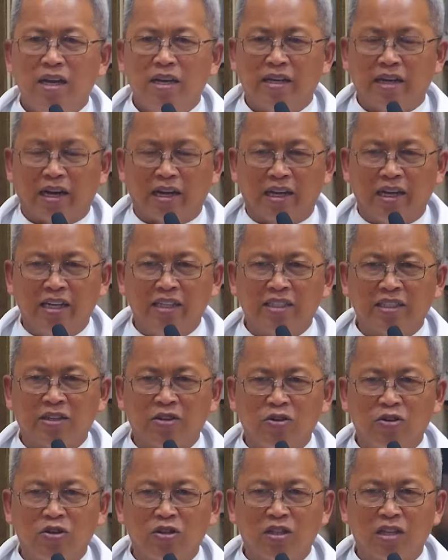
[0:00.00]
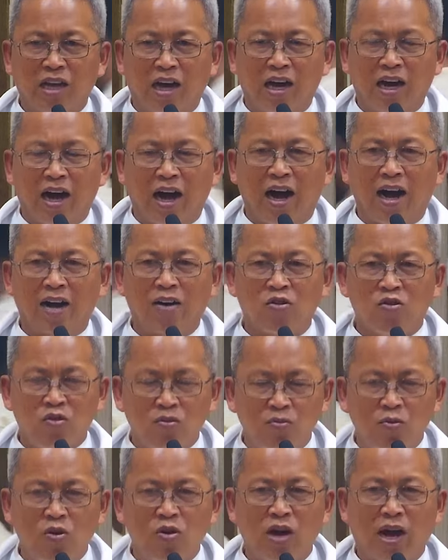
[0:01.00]
naghisgot nga
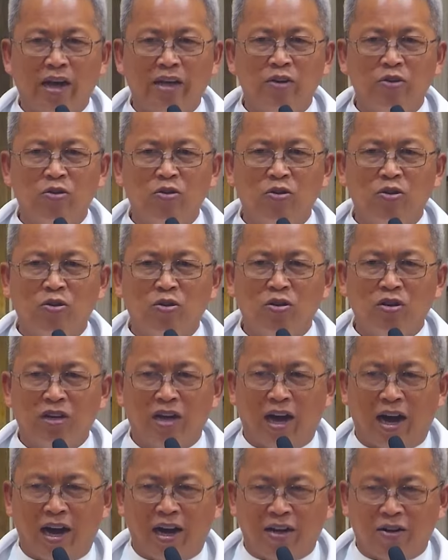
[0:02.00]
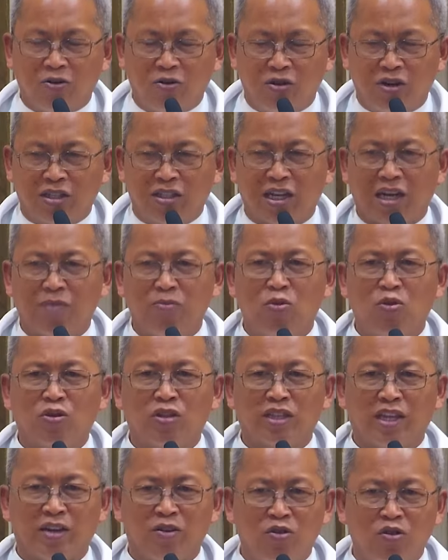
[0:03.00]
ako mong ayuhon ako nasad
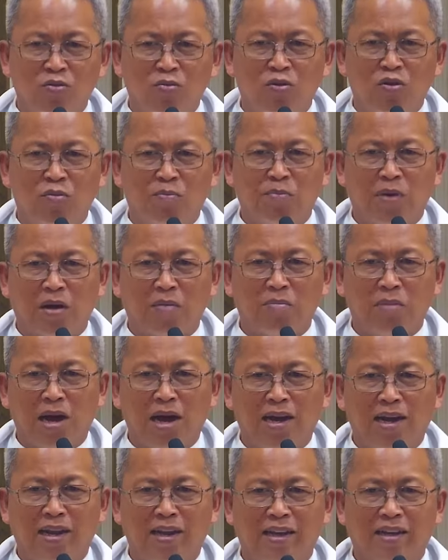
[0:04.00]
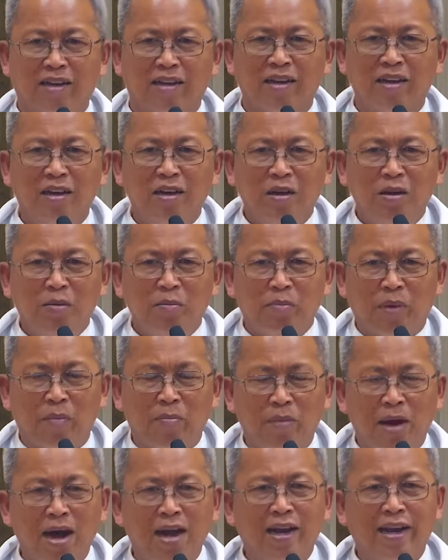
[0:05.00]
mong tigomon pagbalik
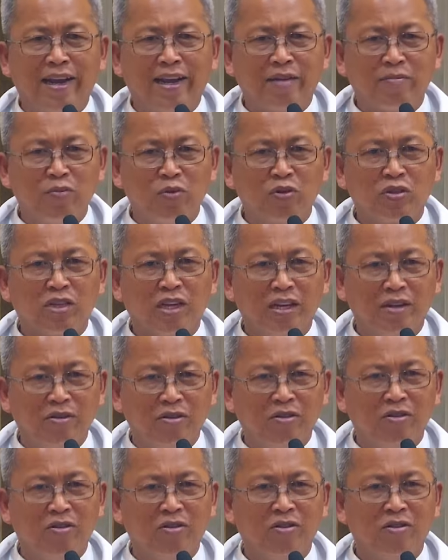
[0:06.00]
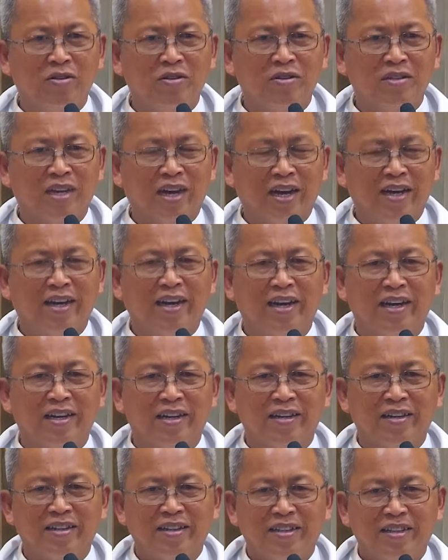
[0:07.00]
pamalik mos Ginoo ana
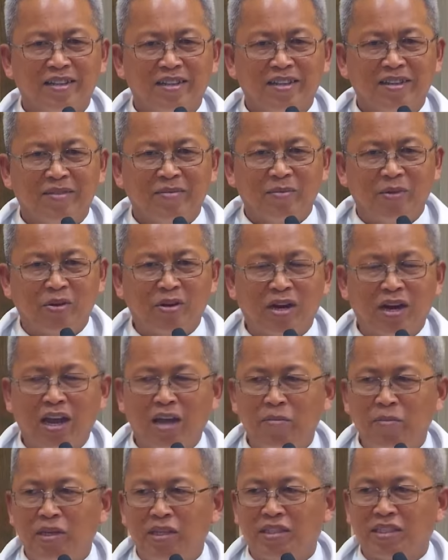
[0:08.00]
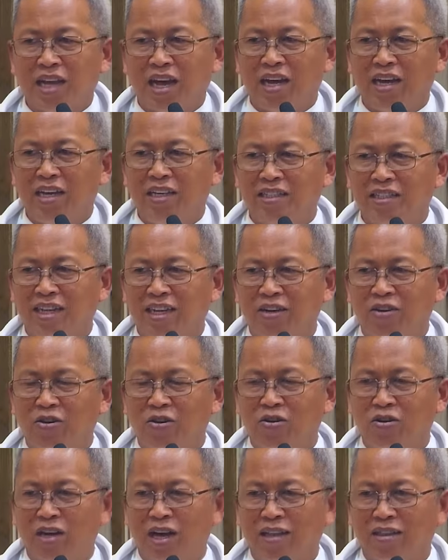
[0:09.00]
mao na nay mensahe
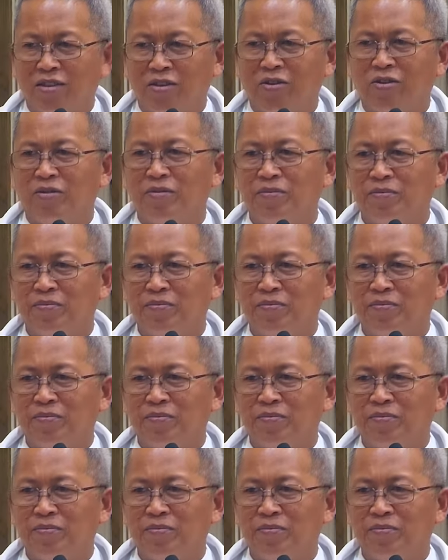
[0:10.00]
Ginoo nato